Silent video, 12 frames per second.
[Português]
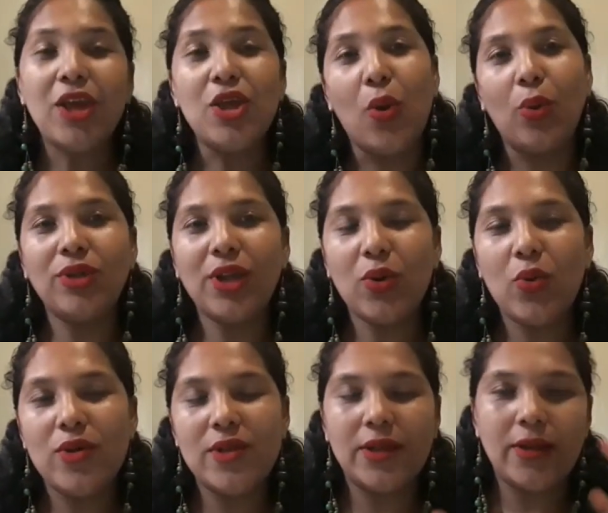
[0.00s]
E outra
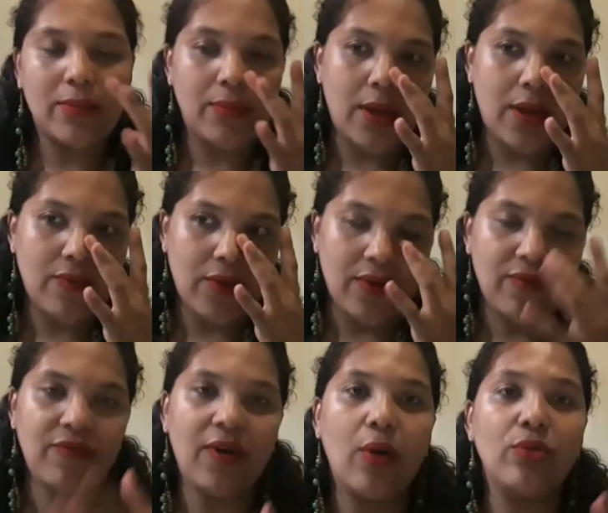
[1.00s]
coisa também é né,
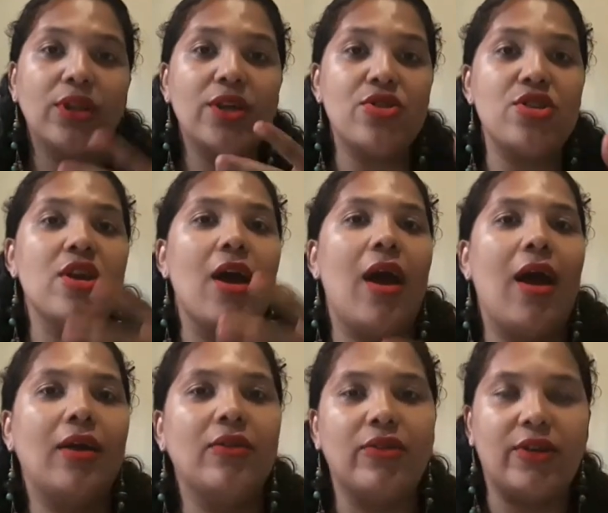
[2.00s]
falta de
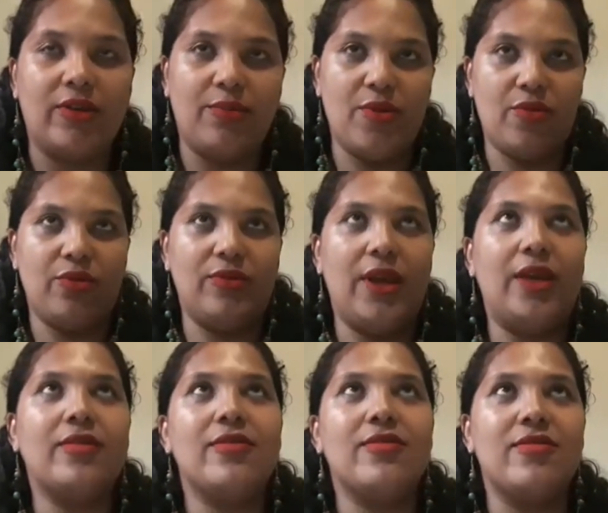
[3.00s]
ar. Na hora que a pessoa
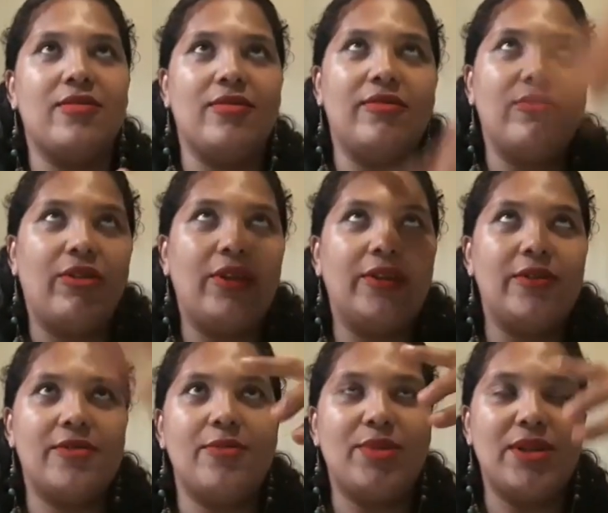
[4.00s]
deita assim, olhando
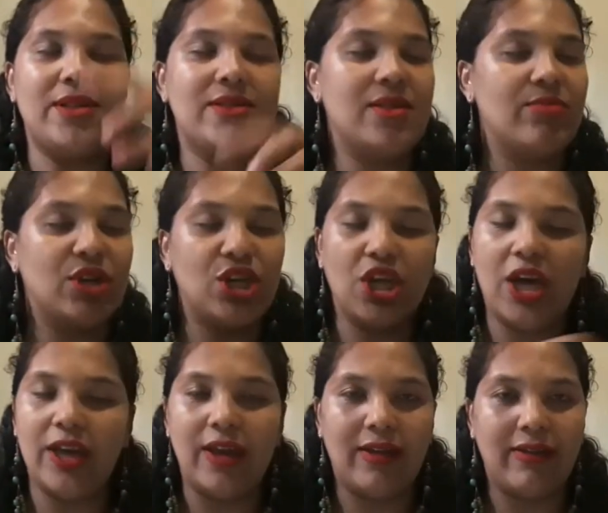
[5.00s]
assim para cima, já
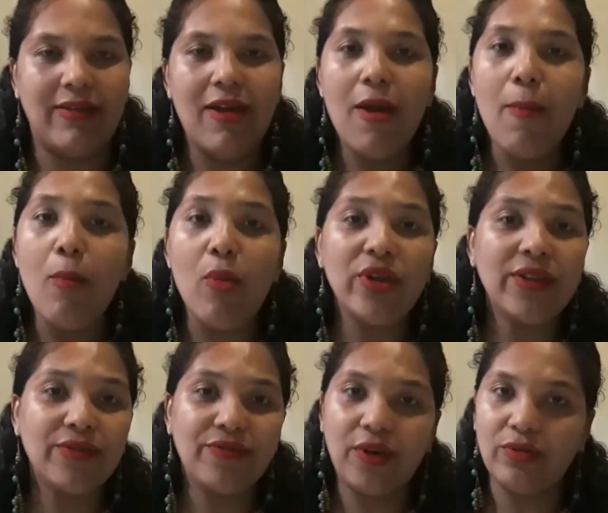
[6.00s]
era
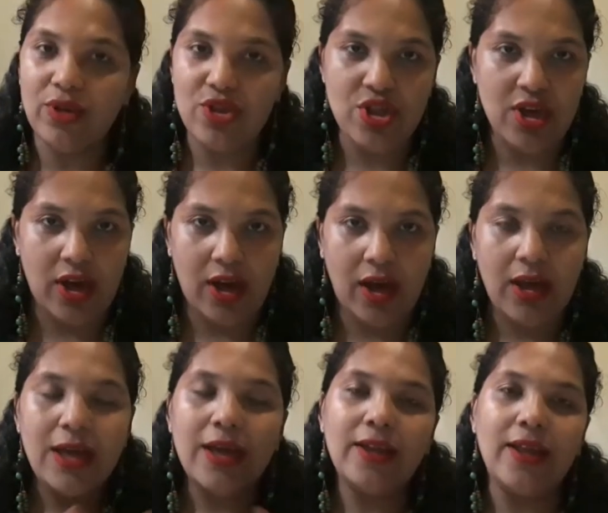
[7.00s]
muita falta de ar,
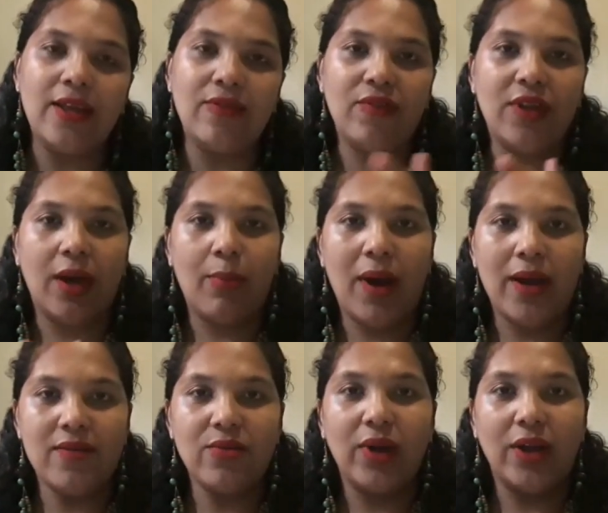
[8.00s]
tem que virar
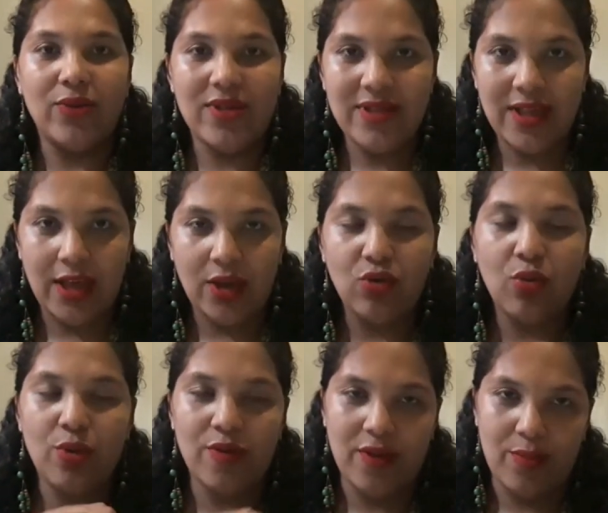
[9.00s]
mais do lado esquerdo,
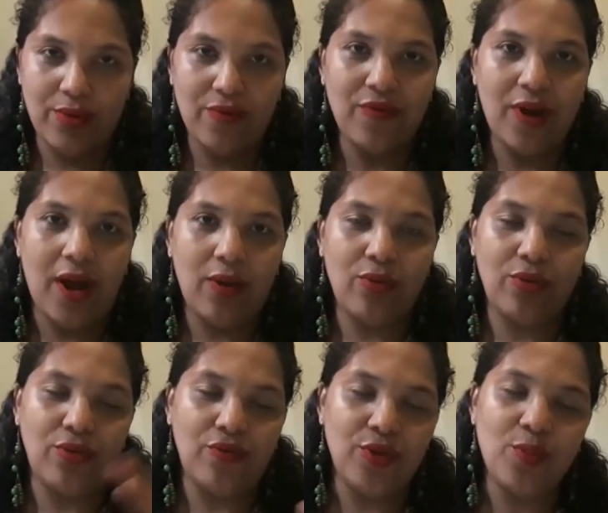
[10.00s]
como eu sempre falo.
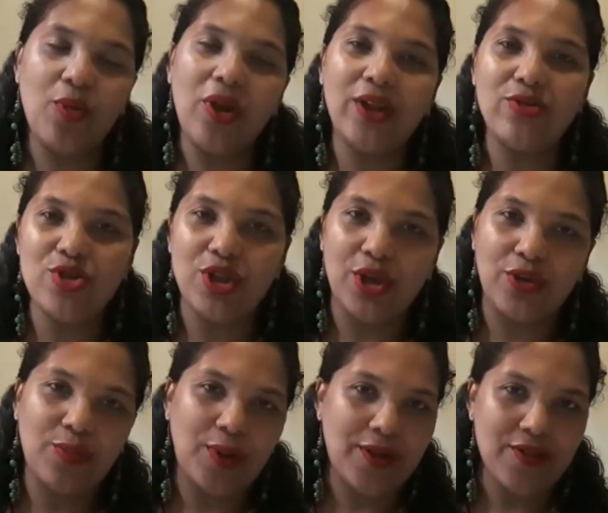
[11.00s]
Quando eu viro pro lado
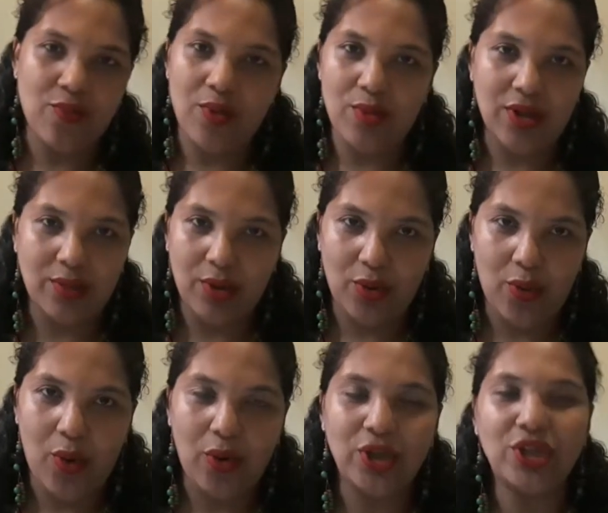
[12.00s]
direito, parece que o bebê também não
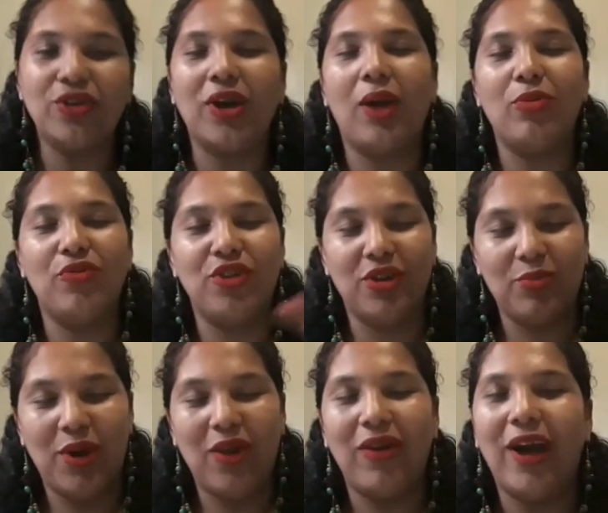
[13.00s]
gosta, acabo virando
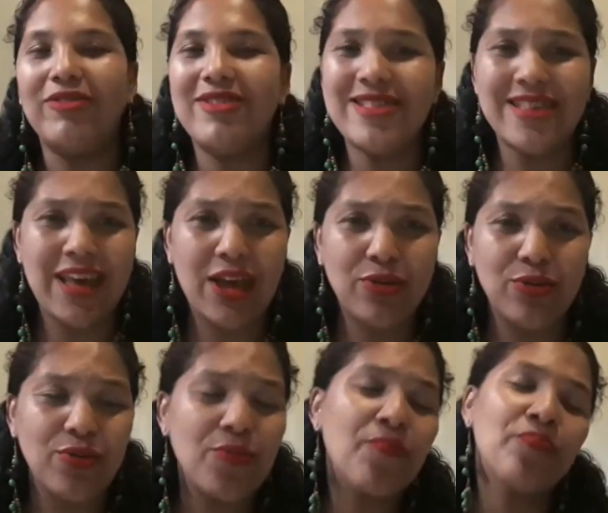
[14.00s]
para o lado
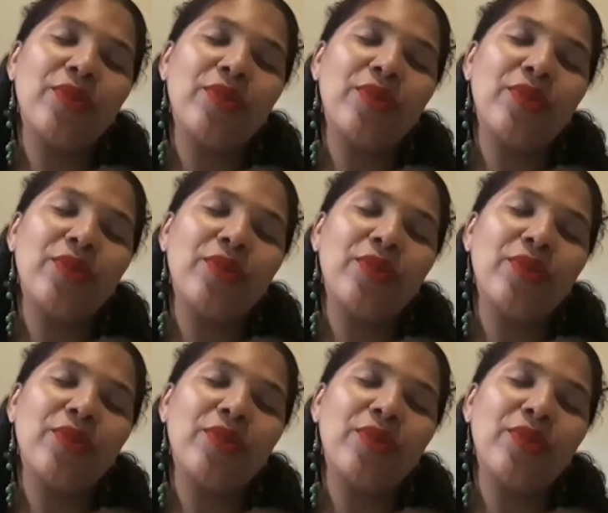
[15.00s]
esquerdo,